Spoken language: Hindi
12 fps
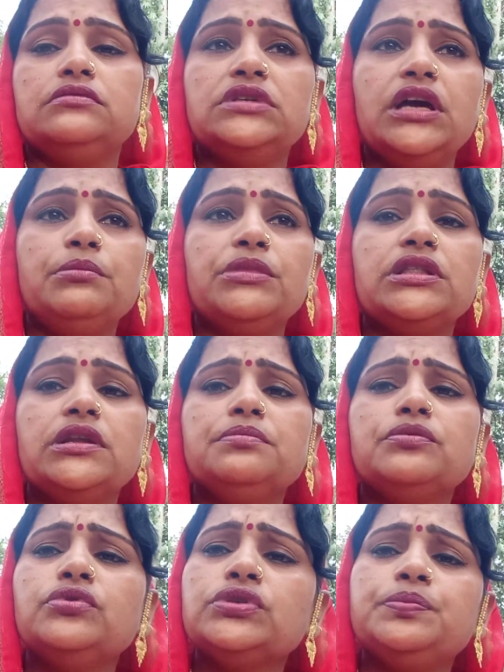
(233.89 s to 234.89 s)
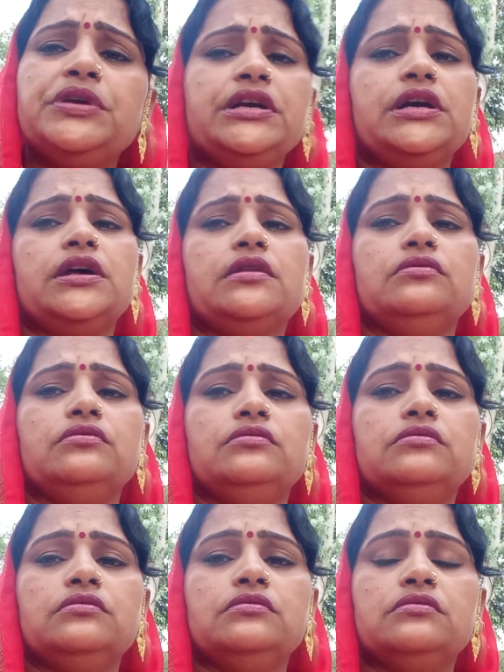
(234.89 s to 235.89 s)
या मतलब कुछ भी कर लूँ
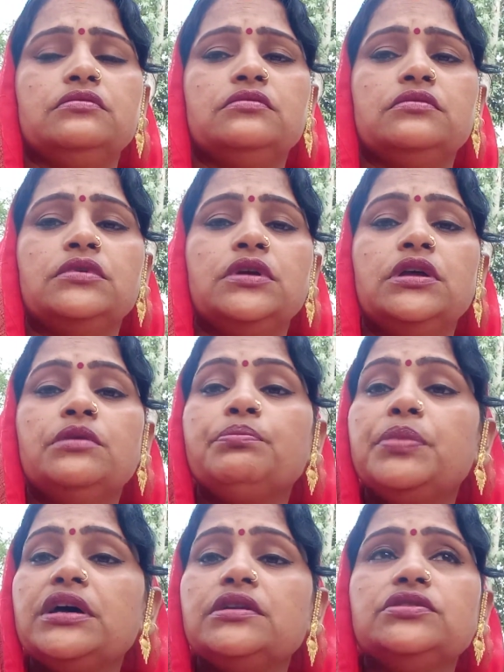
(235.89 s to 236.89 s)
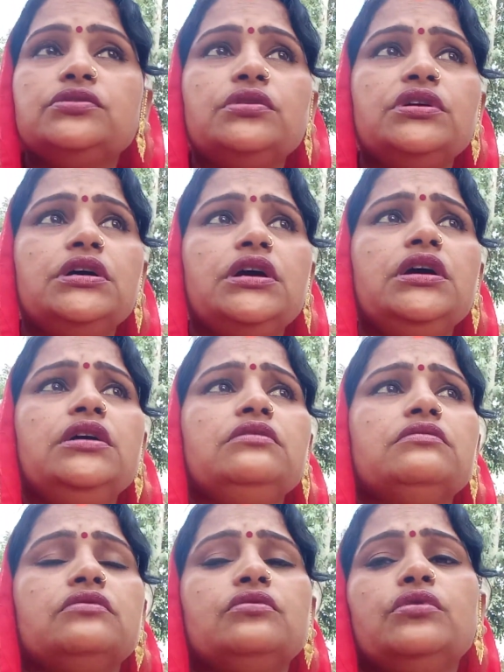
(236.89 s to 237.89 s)
पर जो है
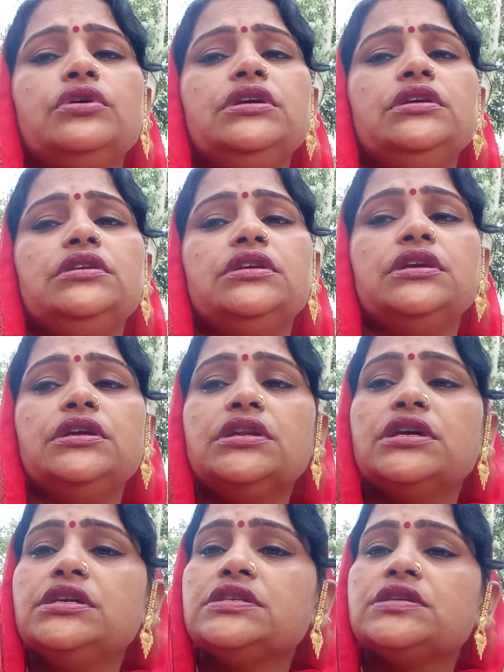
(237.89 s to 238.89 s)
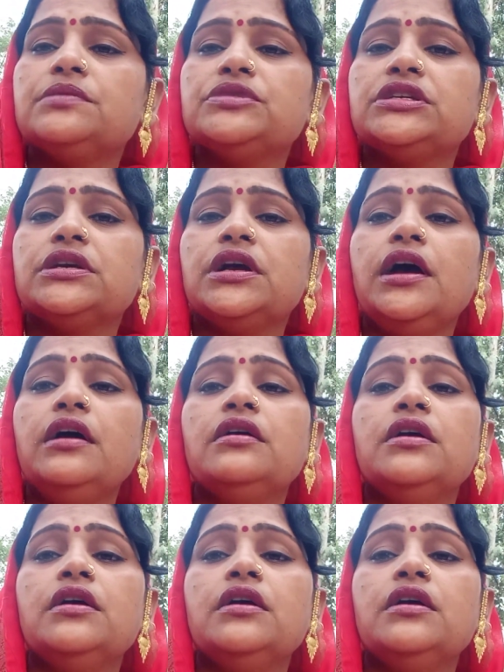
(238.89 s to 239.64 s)
कोई ये नहीं समझेगा